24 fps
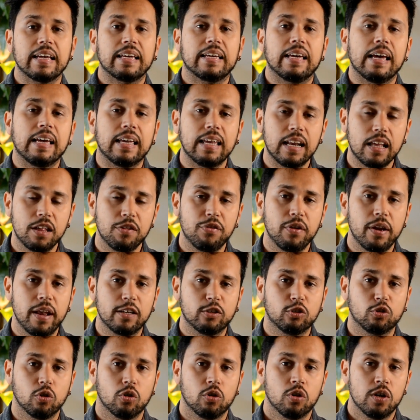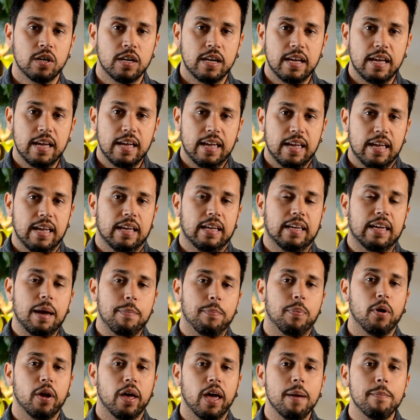¿Qué quiere decir esto? Que
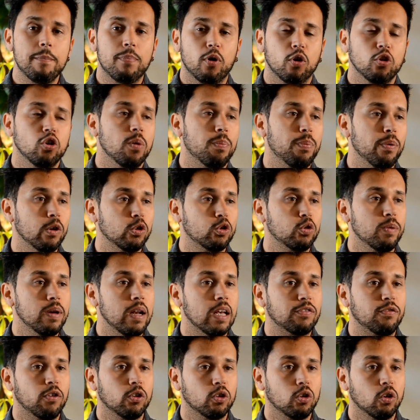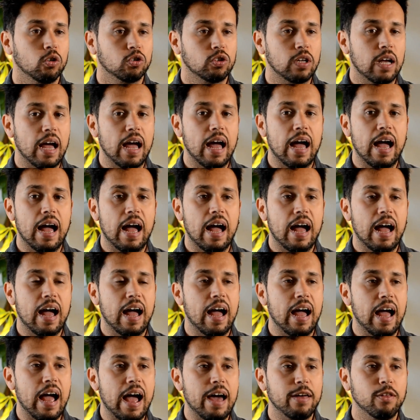por ejemplo, yo puedo subir las fotos
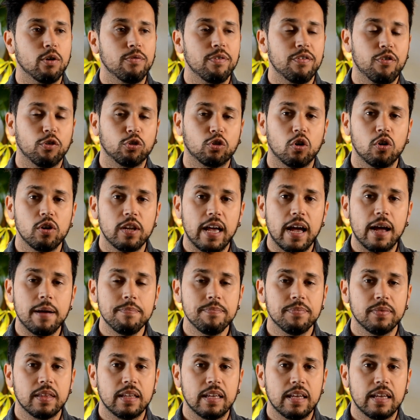a Adobe Fotolia